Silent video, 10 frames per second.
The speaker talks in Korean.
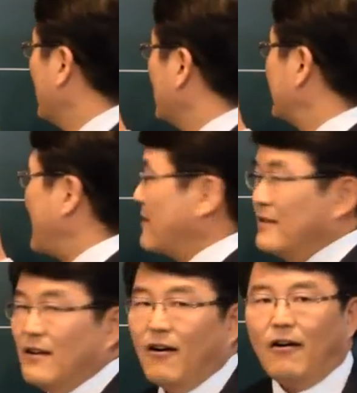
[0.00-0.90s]

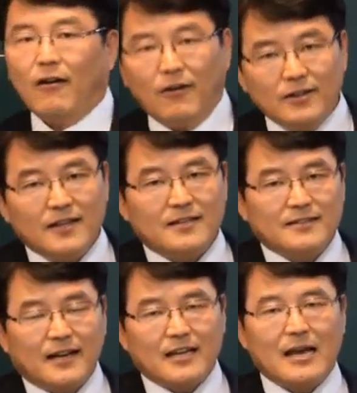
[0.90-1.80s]
쌀은 어디에서
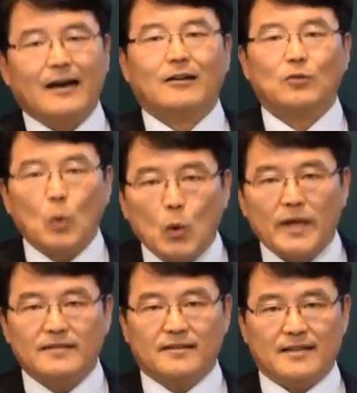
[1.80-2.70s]
자라냐?
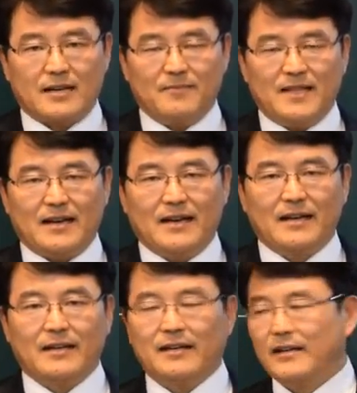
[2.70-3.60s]
논에서 자랍니다.
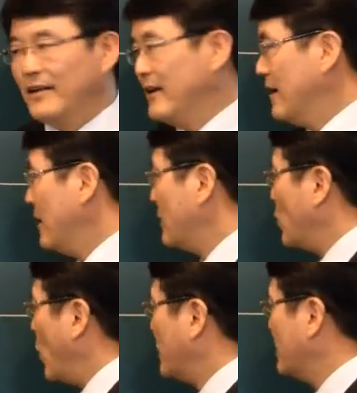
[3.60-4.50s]

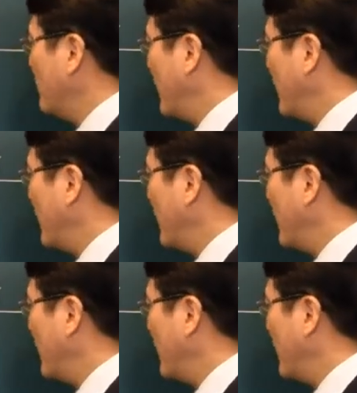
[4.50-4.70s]
논은